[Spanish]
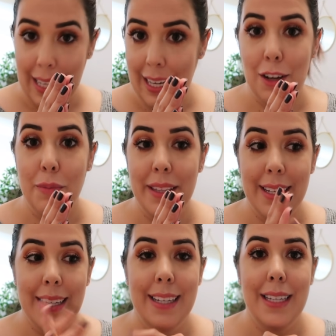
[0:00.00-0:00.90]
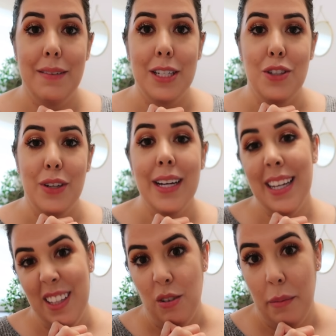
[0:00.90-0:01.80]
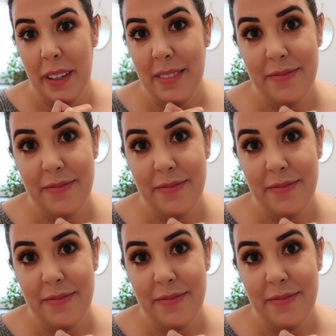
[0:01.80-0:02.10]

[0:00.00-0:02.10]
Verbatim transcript: la comida, que ya va siendo hora, que tengo hambre.